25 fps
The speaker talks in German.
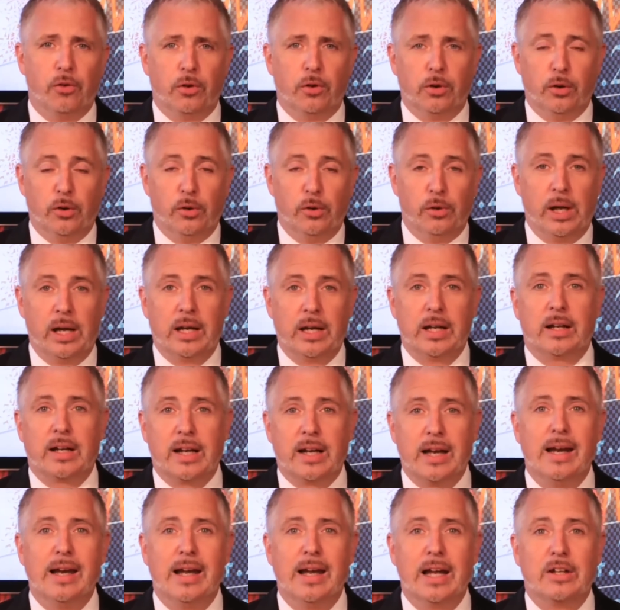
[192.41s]

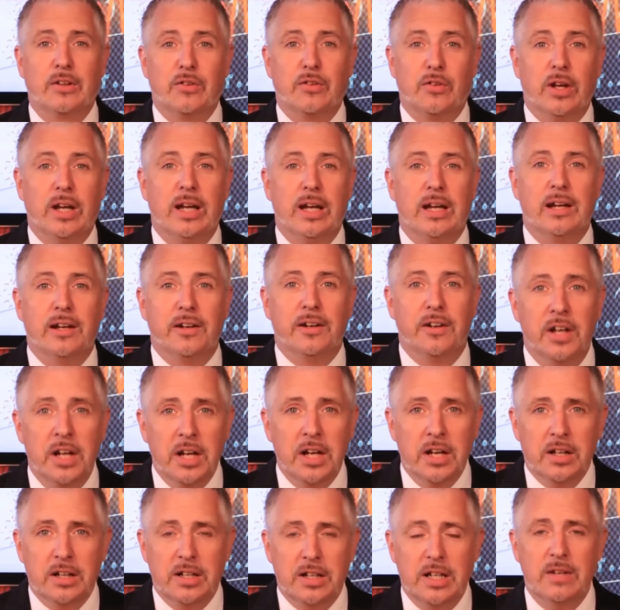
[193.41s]
äh, erzählen,
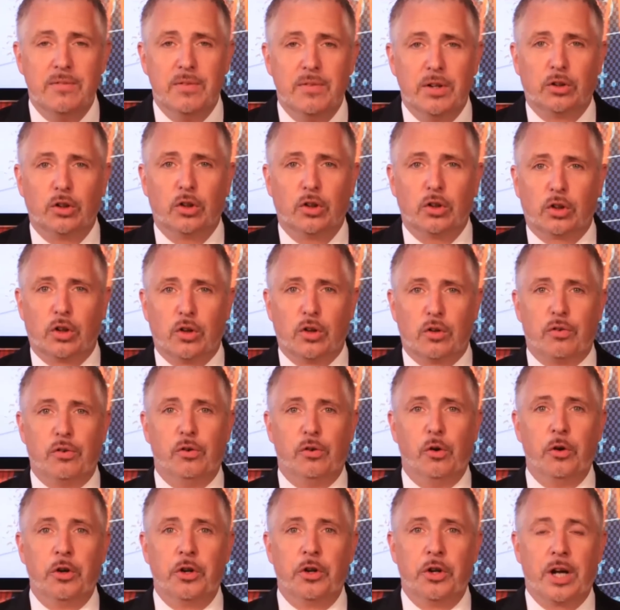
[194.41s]
die wir dort
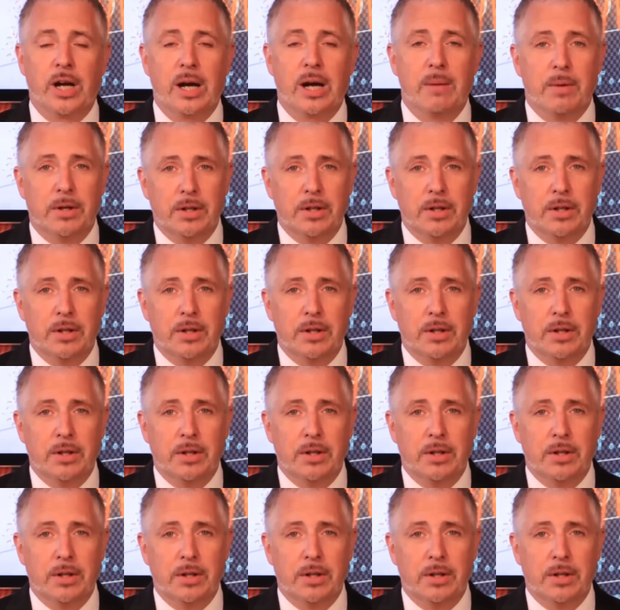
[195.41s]
gefunden haben.